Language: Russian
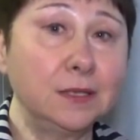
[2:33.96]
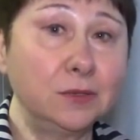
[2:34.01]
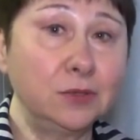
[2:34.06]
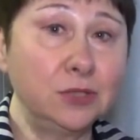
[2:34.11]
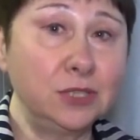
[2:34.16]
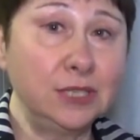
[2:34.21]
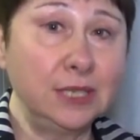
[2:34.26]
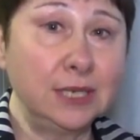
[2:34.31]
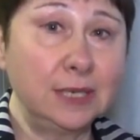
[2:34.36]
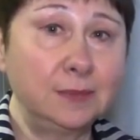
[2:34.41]

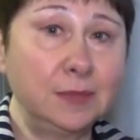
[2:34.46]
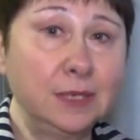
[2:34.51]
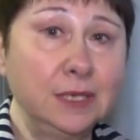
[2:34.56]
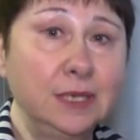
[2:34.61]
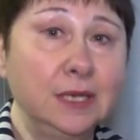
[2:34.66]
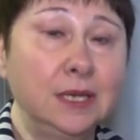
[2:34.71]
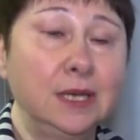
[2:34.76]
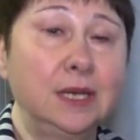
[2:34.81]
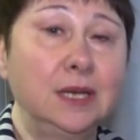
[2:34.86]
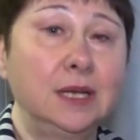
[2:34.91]
Друзья
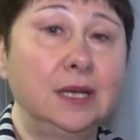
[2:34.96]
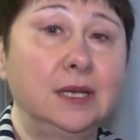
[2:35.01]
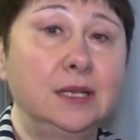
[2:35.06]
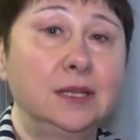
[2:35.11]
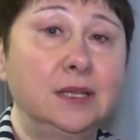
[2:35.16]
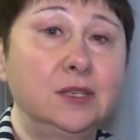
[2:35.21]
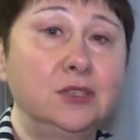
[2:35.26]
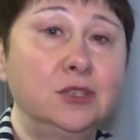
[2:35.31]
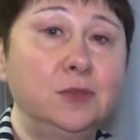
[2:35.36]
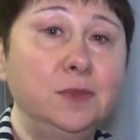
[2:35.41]
мои,
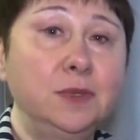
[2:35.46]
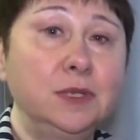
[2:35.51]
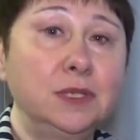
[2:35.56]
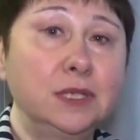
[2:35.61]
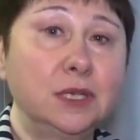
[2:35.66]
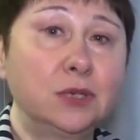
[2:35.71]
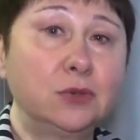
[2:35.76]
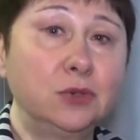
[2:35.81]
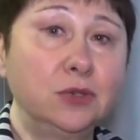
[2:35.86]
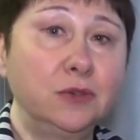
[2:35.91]

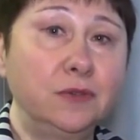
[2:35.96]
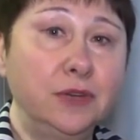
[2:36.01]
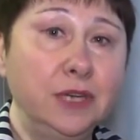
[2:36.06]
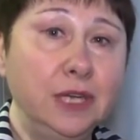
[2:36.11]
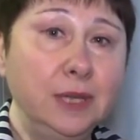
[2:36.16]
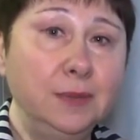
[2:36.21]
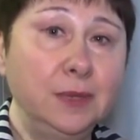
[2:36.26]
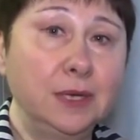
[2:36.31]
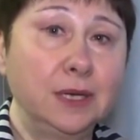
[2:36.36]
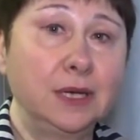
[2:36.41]
наступило такое
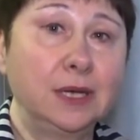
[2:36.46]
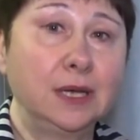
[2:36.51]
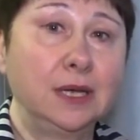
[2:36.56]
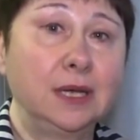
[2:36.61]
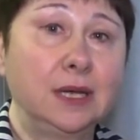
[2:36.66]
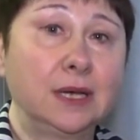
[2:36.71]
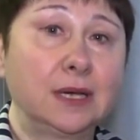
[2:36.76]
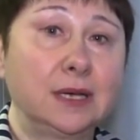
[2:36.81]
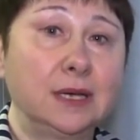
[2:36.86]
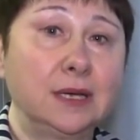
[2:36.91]
время,
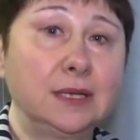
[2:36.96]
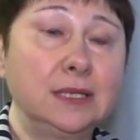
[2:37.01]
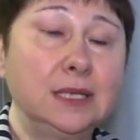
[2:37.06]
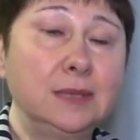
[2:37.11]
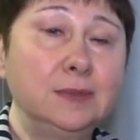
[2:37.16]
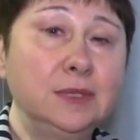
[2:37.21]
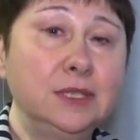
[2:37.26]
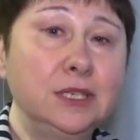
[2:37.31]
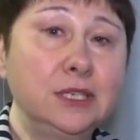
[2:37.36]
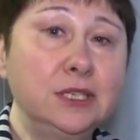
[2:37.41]

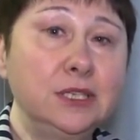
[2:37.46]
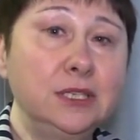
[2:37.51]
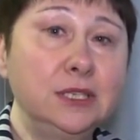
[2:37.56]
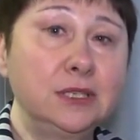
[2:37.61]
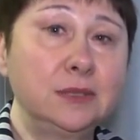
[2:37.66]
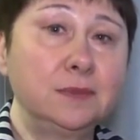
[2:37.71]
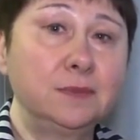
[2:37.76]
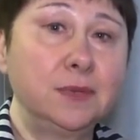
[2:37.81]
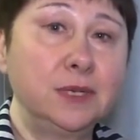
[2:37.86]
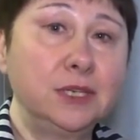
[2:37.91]
когда мы
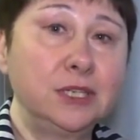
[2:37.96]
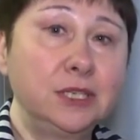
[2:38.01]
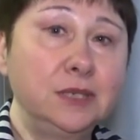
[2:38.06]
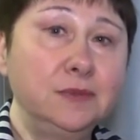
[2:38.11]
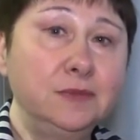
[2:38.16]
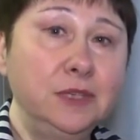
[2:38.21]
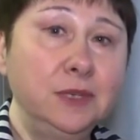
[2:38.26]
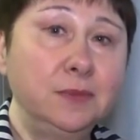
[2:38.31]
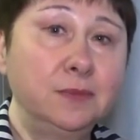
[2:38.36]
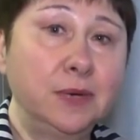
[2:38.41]
должны с
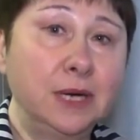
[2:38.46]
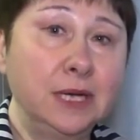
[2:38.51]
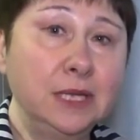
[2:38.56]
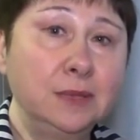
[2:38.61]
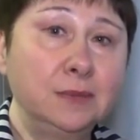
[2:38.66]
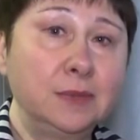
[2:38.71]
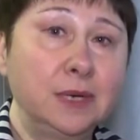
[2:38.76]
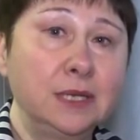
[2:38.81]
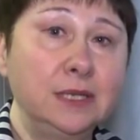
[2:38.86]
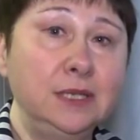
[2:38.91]
большим
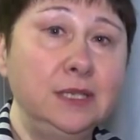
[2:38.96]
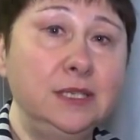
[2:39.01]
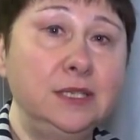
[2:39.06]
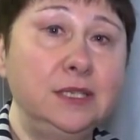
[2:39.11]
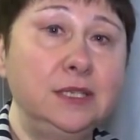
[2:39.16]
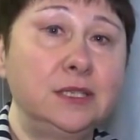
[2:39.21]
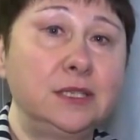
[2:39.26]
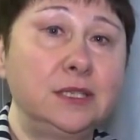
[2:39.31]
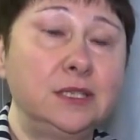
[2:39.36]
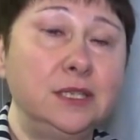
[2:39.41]
вниманием
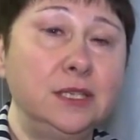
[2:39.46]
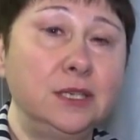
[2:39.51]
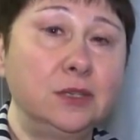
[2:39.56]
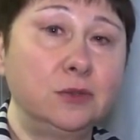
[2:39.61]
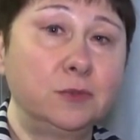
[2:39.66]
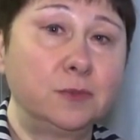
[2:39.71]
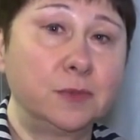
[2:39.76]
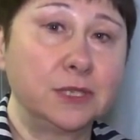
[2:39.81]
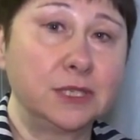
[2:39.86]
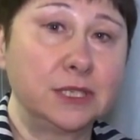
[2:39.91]
отнестись к
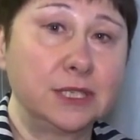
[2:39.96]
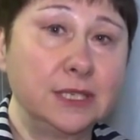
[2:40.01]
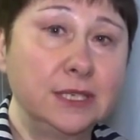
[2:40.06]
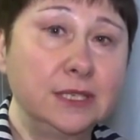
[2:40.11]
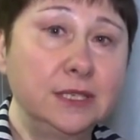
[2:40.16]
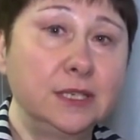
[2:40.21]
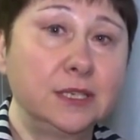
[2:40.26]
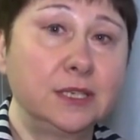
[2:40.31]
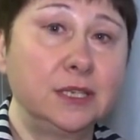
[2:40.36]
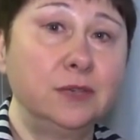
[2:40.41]
телу
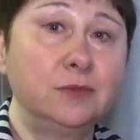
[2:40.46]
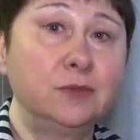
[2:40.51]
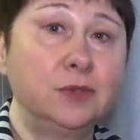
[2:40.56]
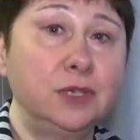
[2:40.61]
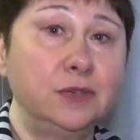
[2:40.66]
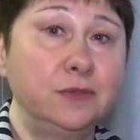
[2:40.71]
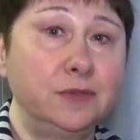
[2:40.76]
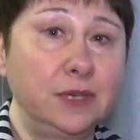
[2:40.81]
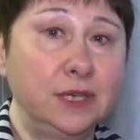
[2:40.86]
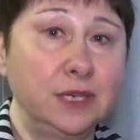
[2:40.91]
пациента, к
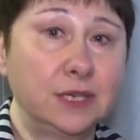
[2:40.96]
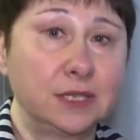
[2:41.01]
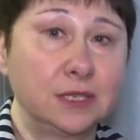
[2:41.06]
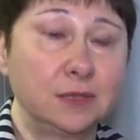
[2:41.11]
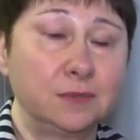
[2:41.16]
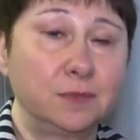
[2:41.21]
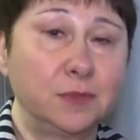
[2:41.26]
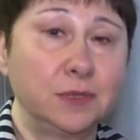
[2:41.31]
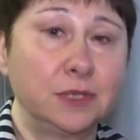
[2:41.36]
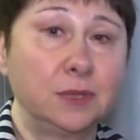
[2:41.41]
его
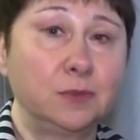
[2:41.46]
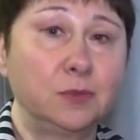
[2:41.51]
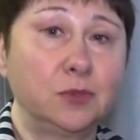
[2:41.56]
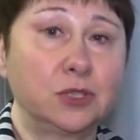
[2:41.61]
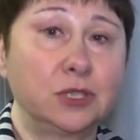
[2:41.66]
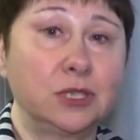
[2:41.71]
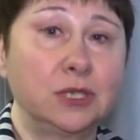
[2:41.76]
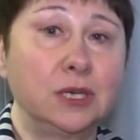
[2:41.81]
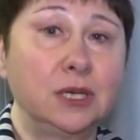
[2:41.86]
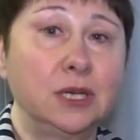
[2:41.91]
рефлексам,
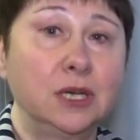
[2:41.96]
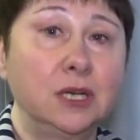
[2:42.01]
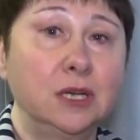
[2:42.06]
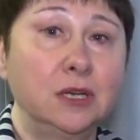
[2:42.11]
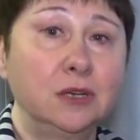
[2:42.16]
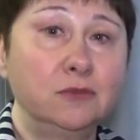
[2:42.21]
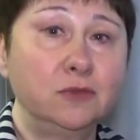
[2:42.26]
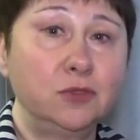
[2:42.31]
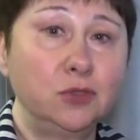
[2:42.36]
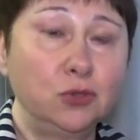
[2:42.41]
потому что
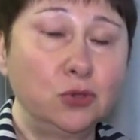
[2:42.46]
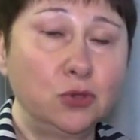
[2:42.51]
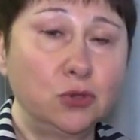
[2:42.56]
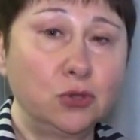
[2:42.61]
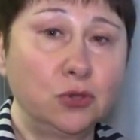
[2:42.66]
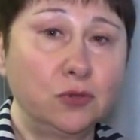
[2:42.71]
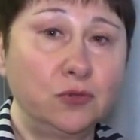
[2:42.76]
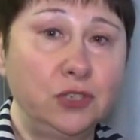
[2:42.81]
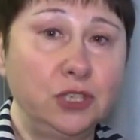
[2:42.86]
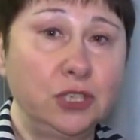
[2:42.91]

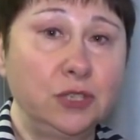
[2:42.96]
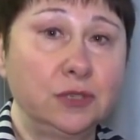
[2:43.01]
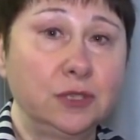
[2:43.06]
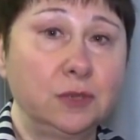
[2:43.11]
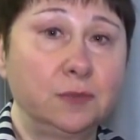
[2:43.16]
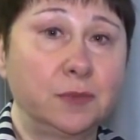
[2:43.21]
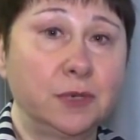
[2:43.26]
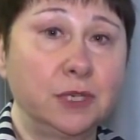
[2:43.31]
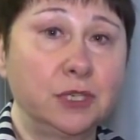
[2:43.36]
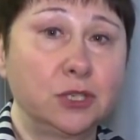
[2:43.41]
все, что в
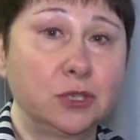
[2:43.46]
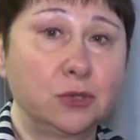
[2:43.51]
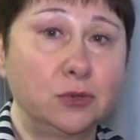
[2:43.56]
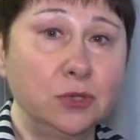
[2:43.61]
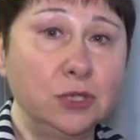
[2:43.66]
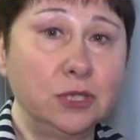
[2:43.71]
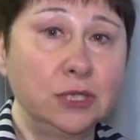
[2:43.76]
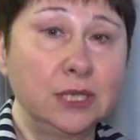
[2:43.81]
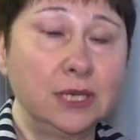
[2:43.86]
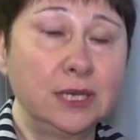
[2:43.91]
человеке
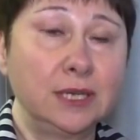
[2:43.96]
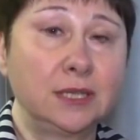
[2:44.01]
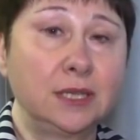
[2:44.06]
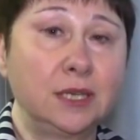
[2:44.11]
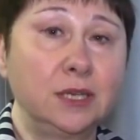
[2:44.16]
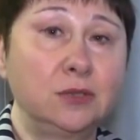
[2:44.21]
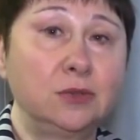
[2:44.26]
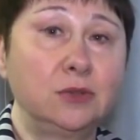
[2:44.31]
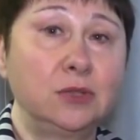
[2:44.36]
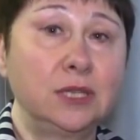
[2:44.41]
происходит,
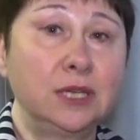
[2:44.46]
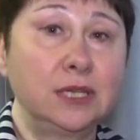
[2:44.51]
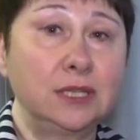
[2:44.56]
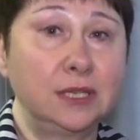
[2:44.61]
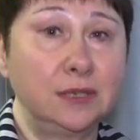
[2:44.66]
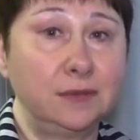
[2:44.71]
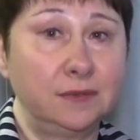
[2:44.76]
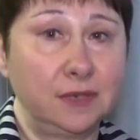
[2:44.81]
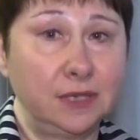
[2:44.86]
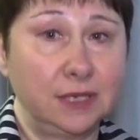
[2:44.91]
это
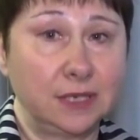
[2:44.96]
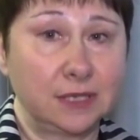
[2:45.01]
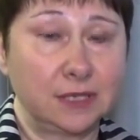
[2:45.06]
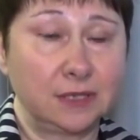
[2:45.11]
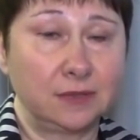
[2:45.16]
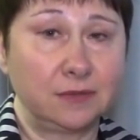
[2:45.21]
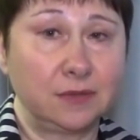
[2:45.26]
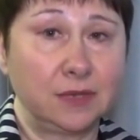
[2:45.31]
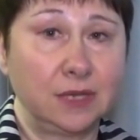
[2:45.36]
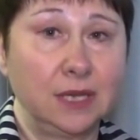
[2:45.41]
результат
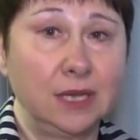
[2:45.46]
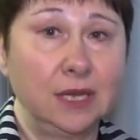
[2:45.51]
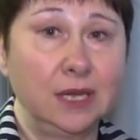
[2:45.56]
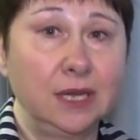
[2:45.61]
рефлексов.